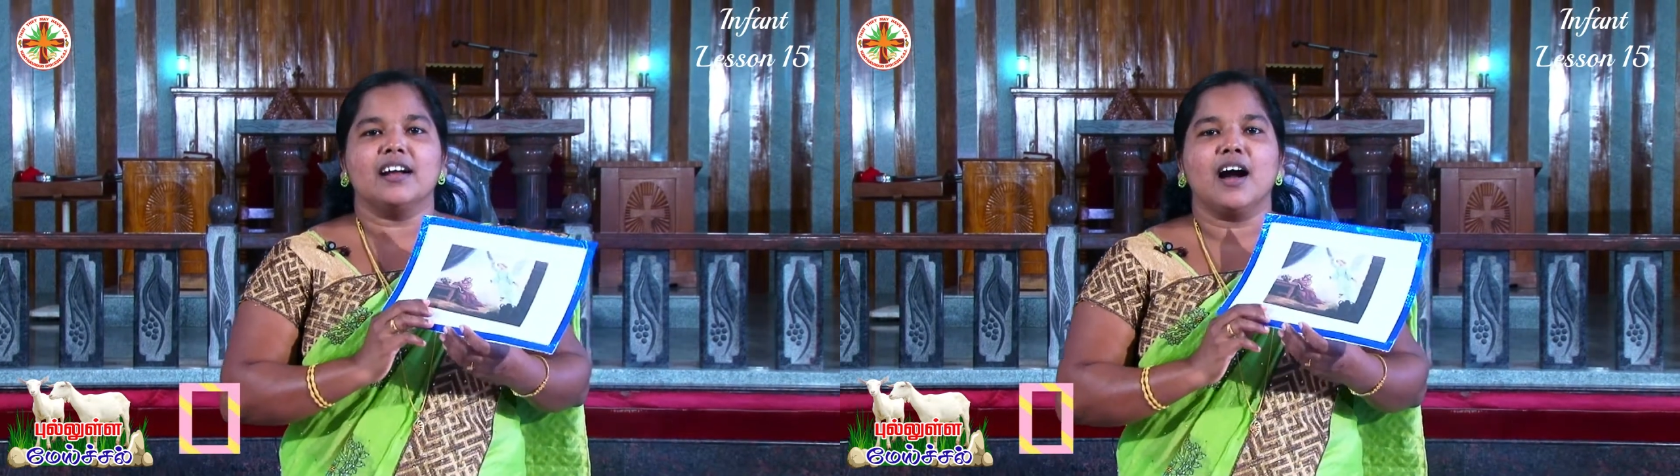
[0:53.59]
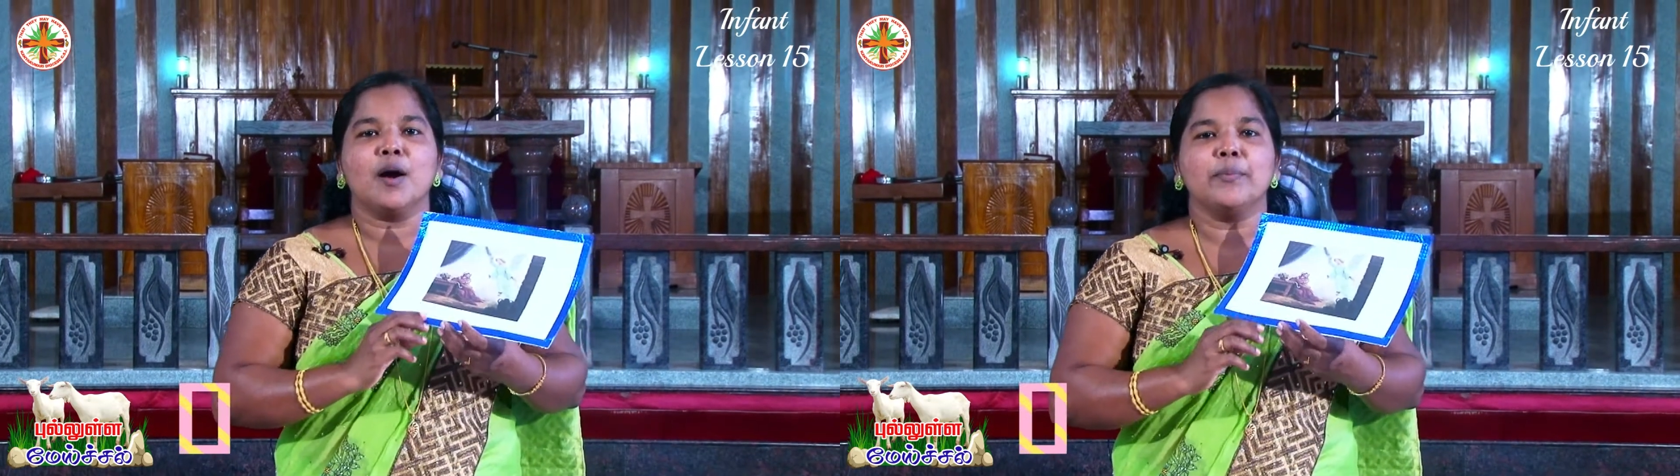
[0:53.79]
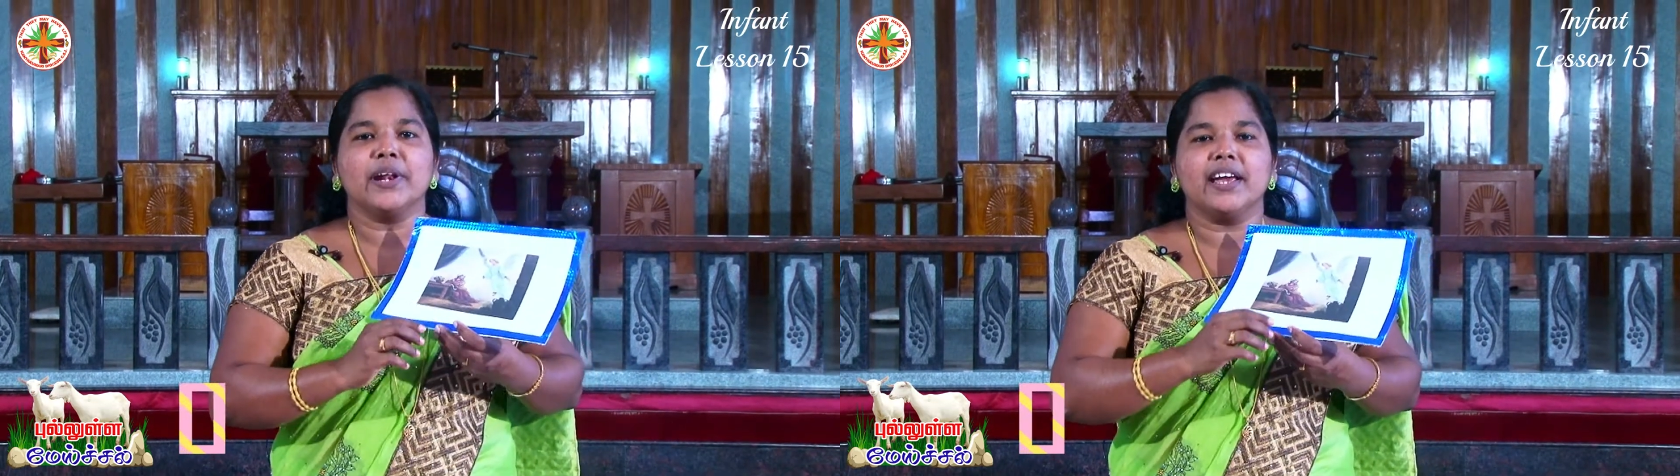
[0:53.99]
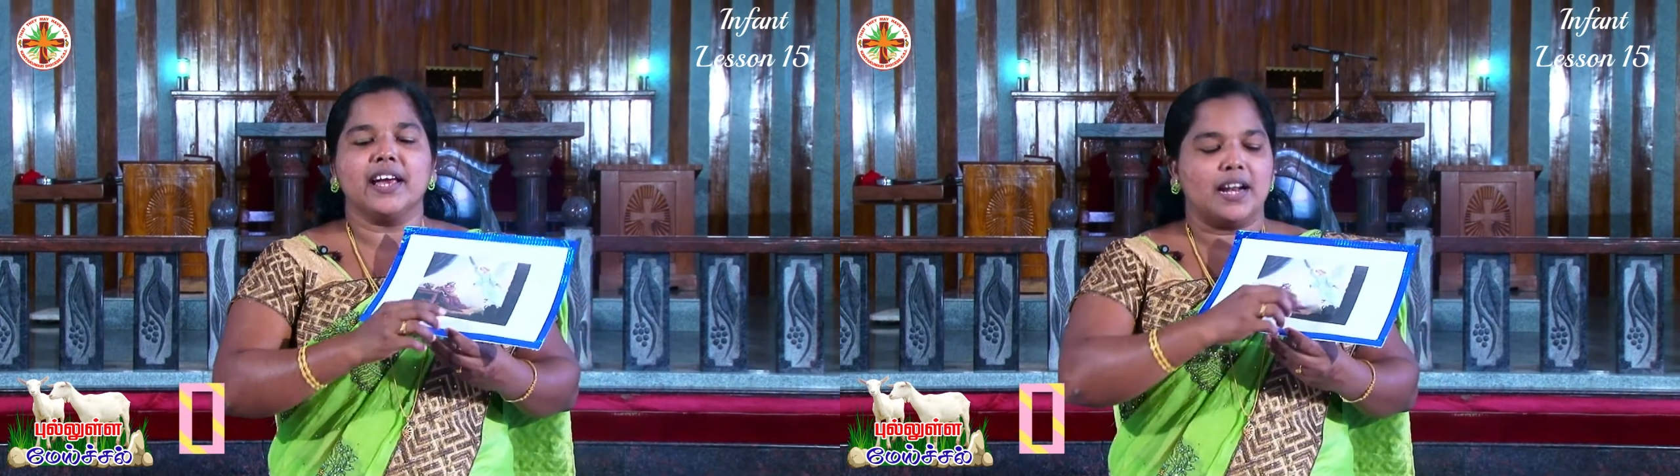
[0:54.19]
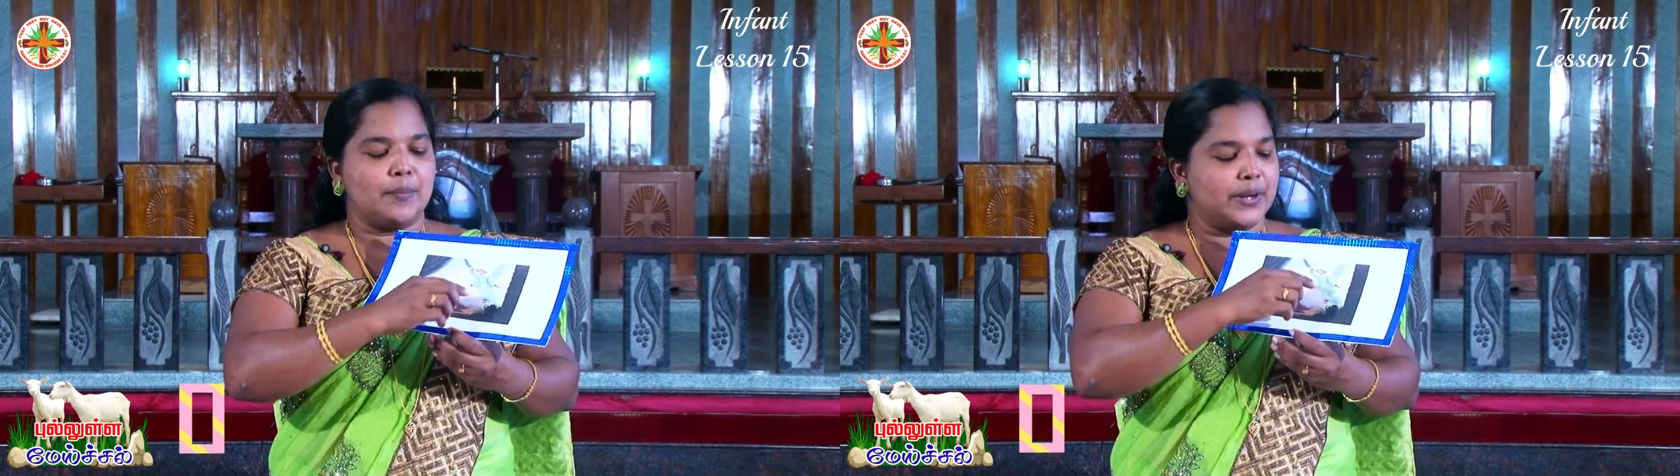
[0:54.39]

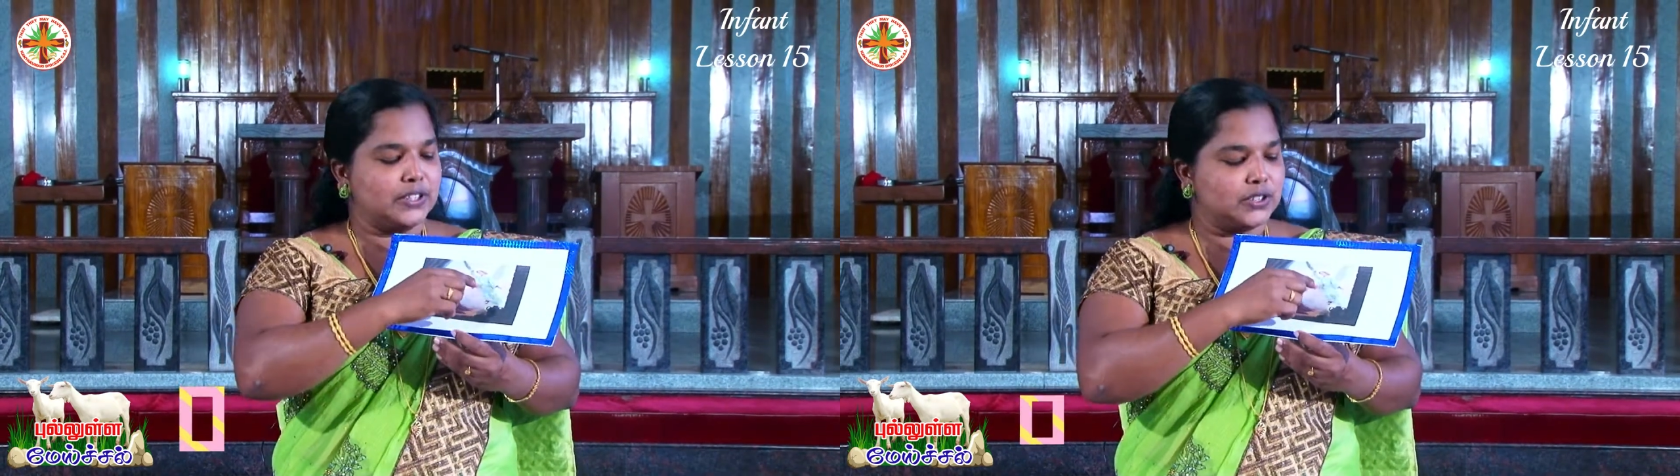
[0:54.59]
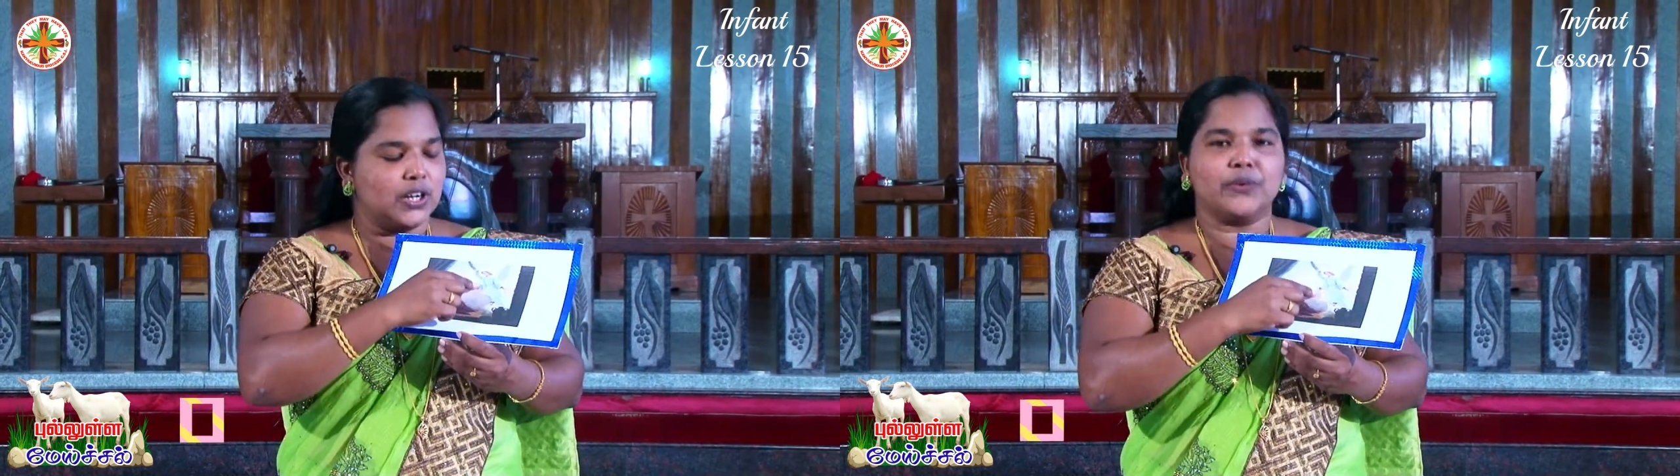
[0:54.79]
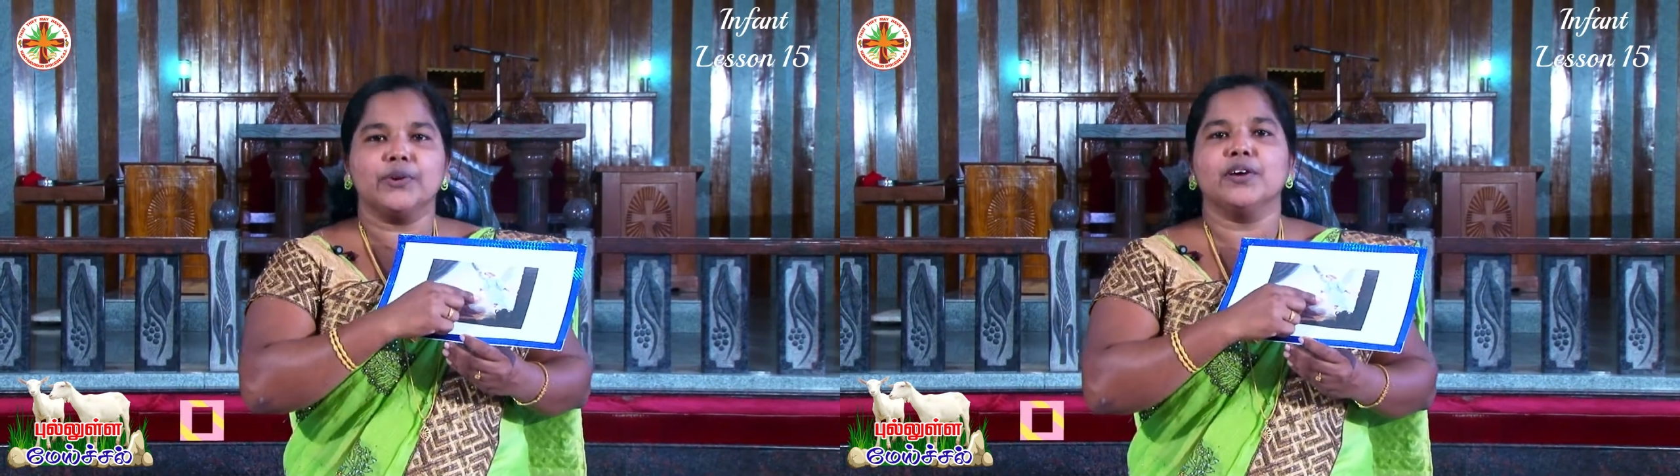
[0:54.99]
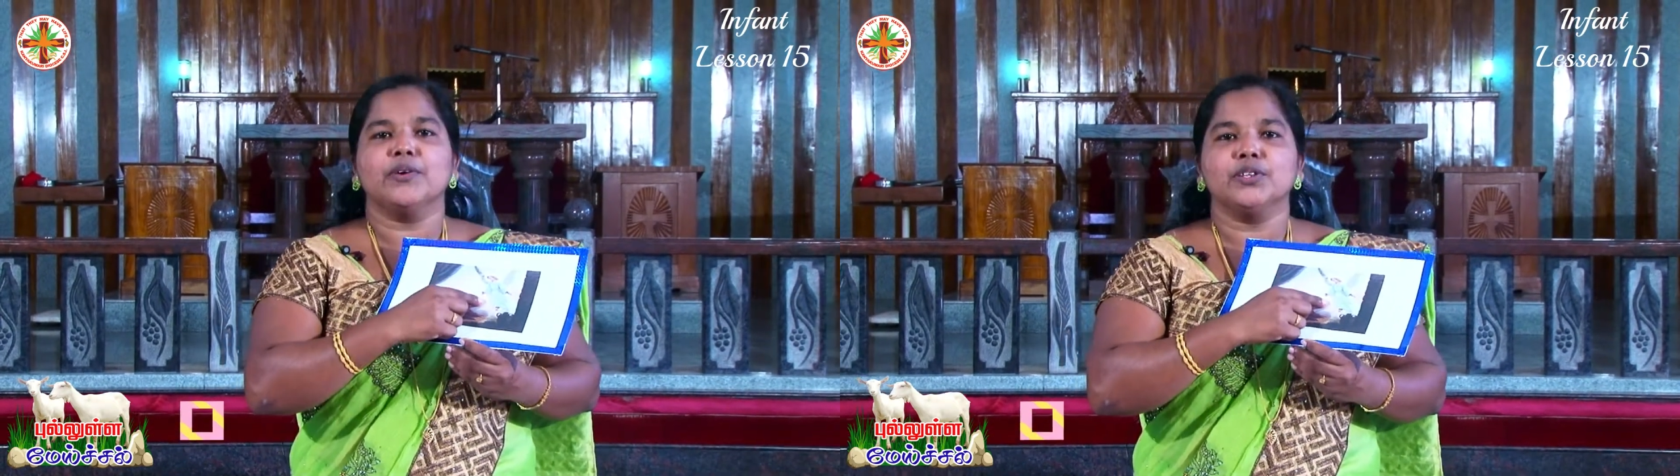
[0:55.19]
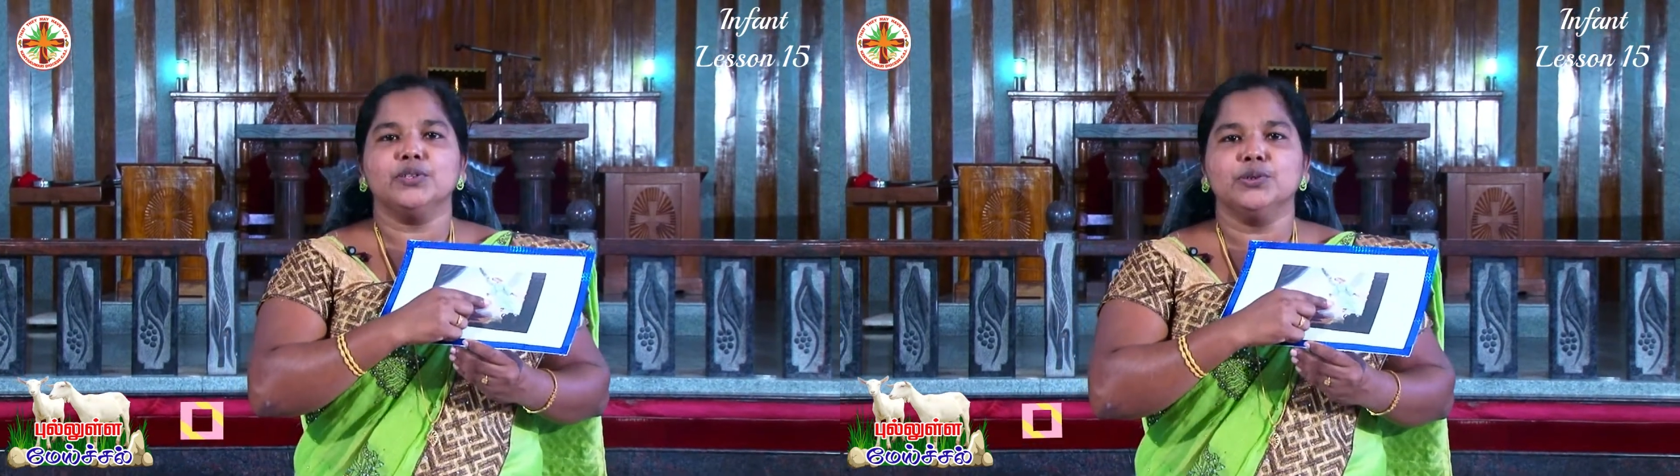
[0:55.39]
காப்ரியேல் அப்படின்னு சொல்லக்கூடிய ஒரு